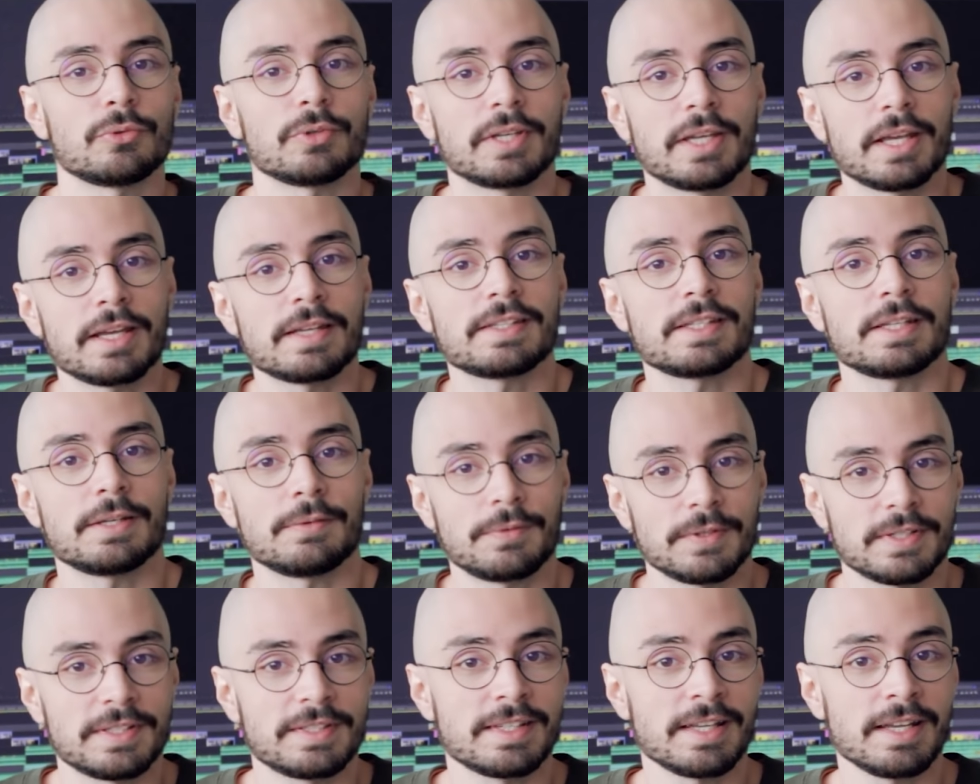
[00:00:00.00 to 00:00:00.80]
de gaz à
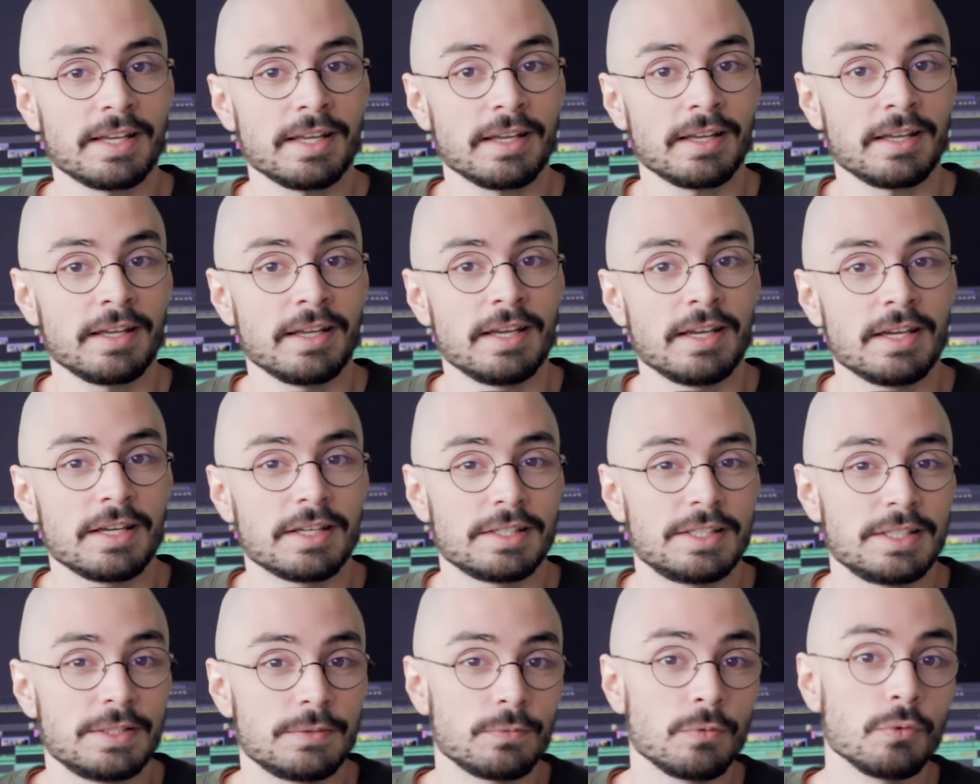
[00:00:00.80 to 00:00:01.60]
effet de serre,
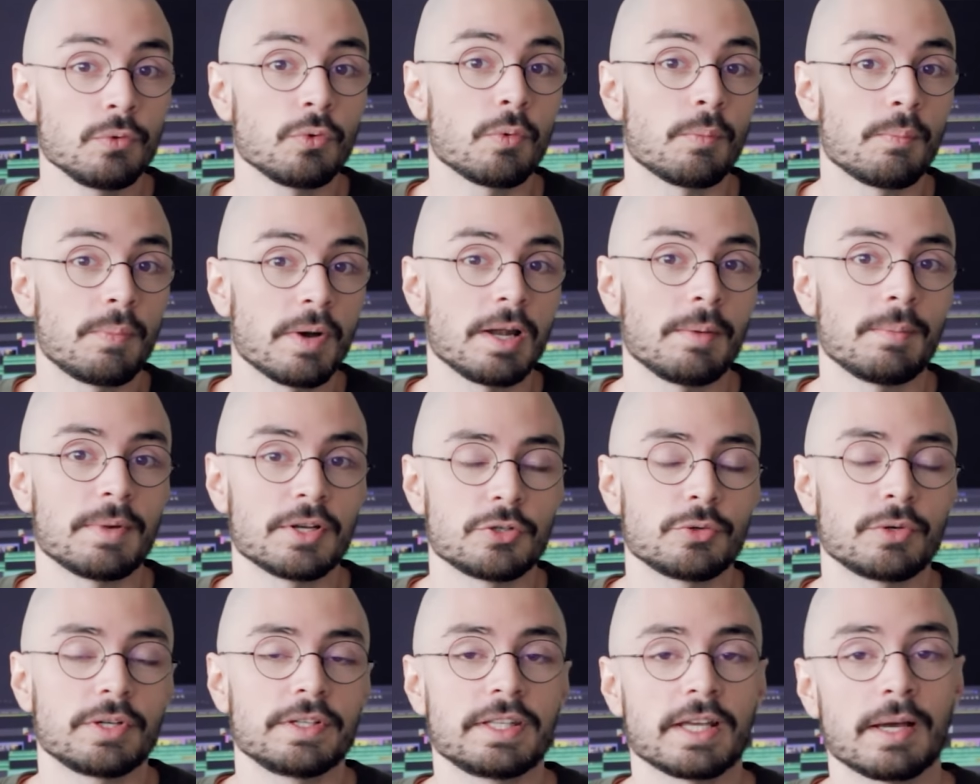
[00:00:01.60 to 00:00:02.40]
dites-vous qu'on parle
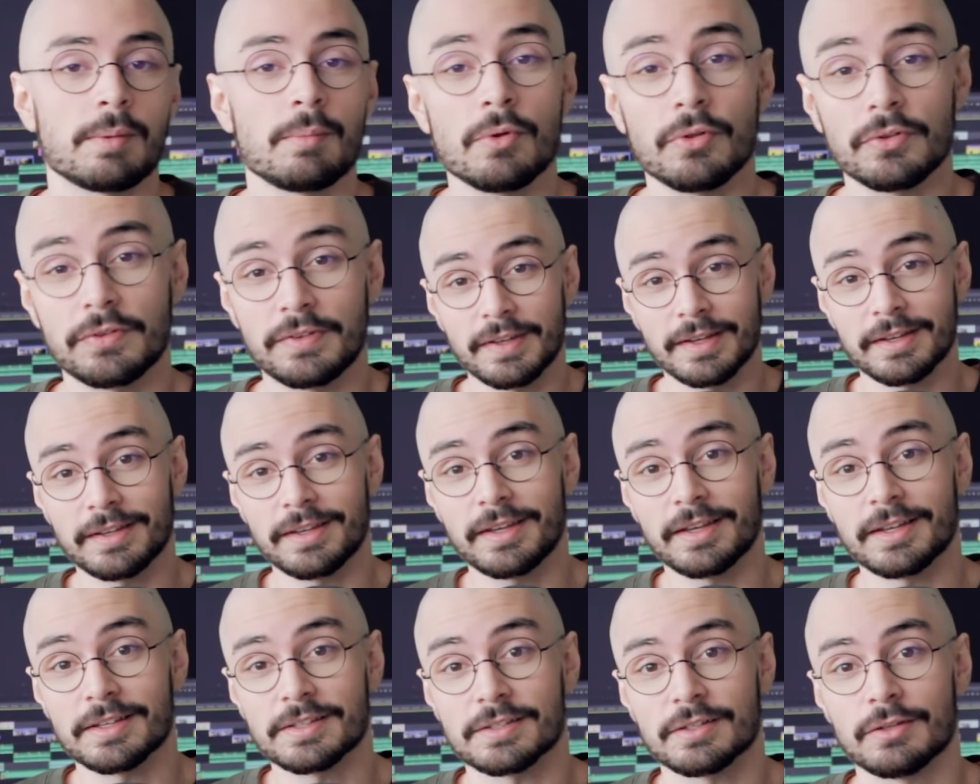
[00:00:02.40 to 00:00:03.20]
majoritairement d'un
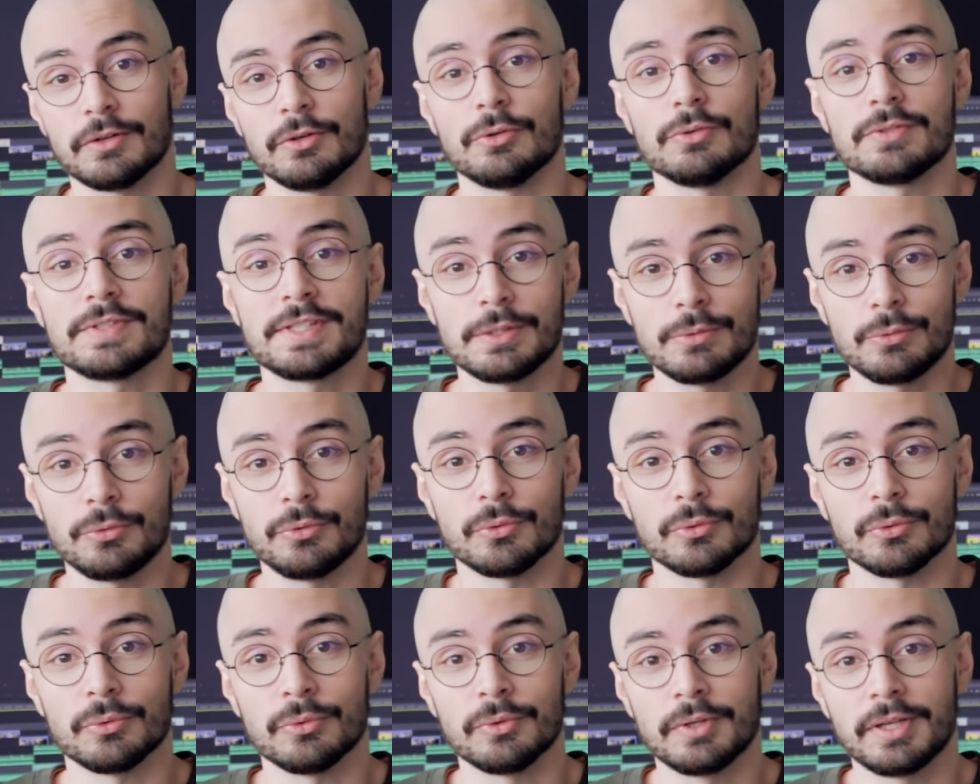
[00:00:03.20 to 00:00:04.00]
gaz, le
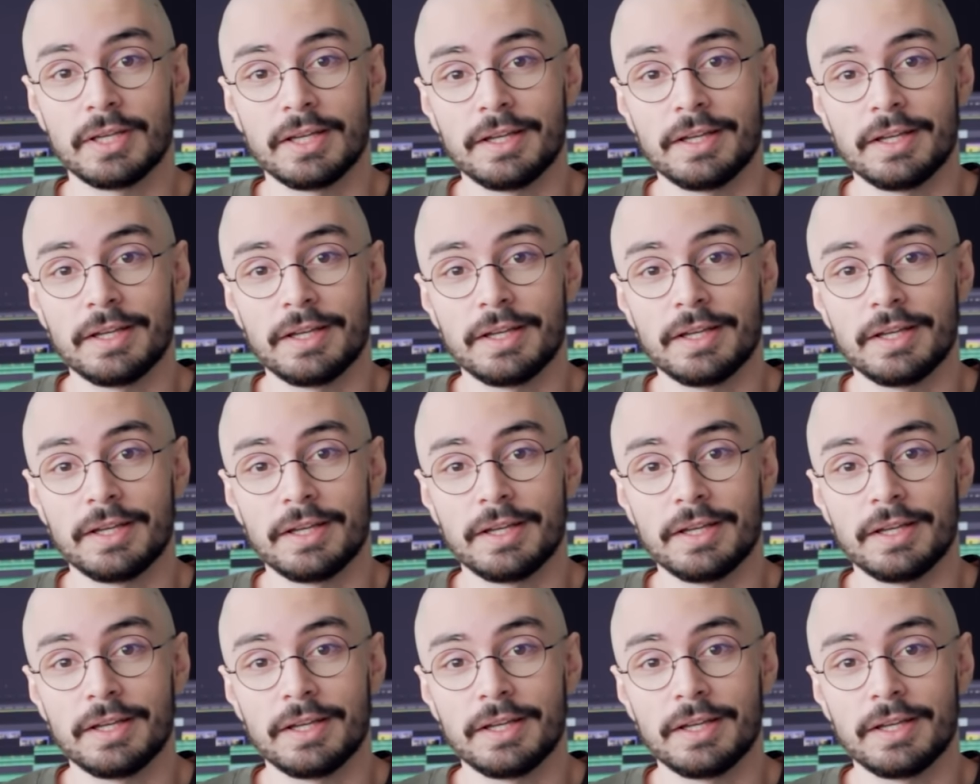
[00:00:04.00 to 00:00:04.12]
CO2.